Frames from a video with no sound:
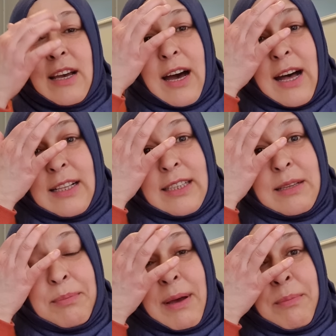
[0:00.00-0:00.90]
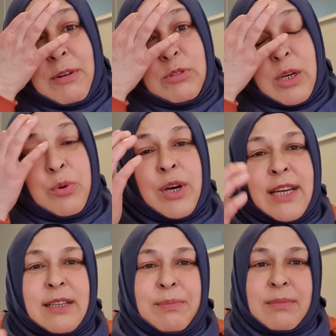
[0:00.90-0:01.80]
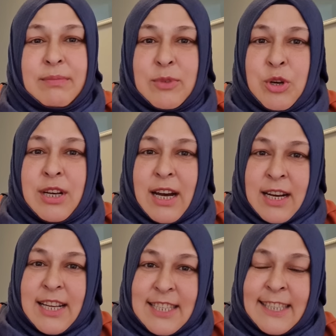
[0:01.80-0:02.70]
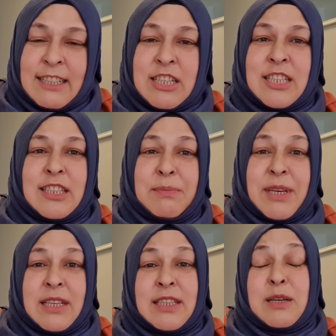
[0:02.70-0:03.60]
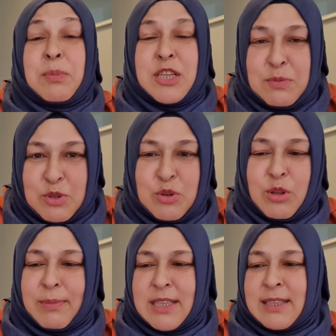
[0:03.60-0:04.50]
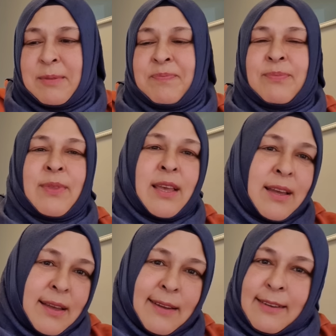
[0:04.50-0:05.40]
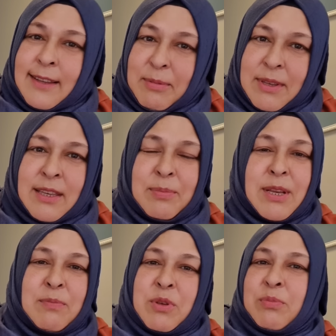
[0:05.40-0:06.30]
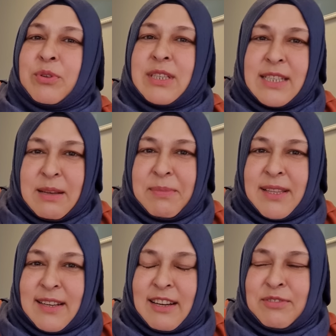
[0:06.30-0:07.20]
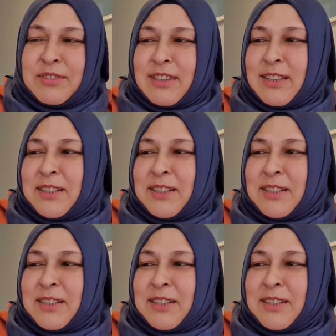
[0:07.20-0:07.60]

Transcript: al dedim ben bavula koyarım öyle araya sıkıştırırım getiririm hiçbir şey olmaz tabii ki benim İbo dinlemedi lafı